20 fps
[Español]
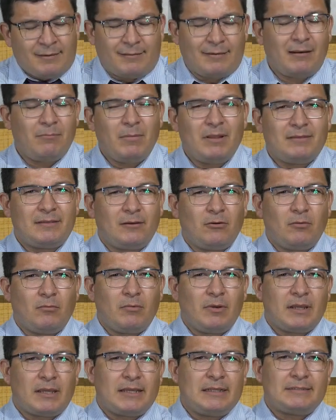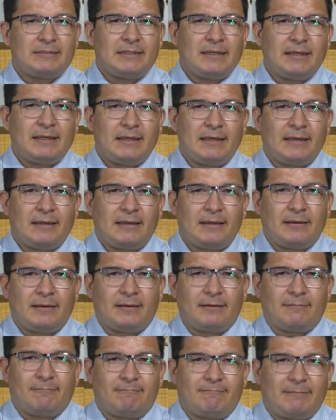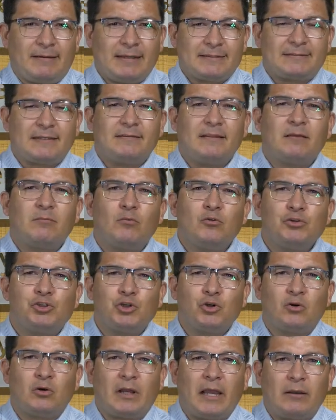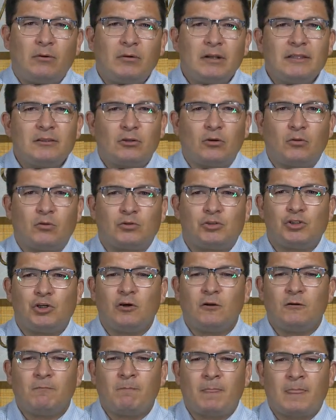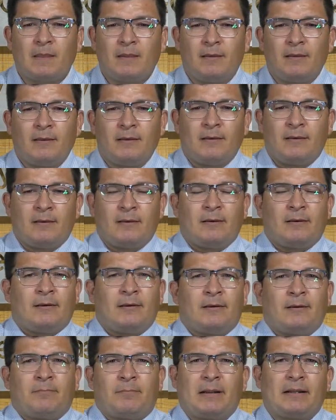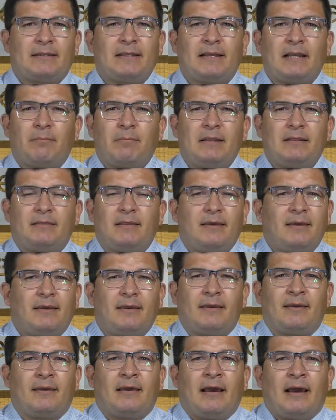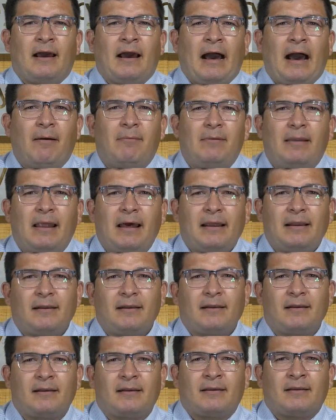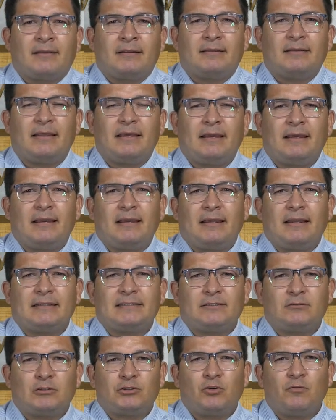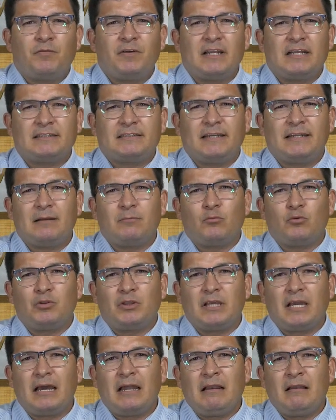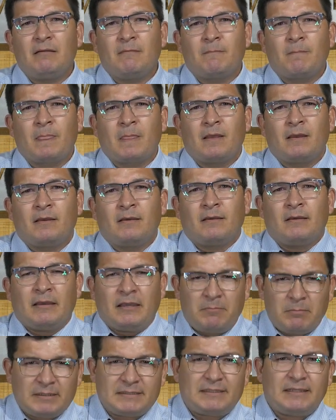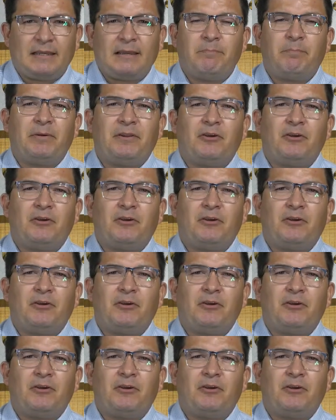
Realmente no me quise extender mucho en una introducción, prácticamente hablar de la situación financiera mundial, investigué en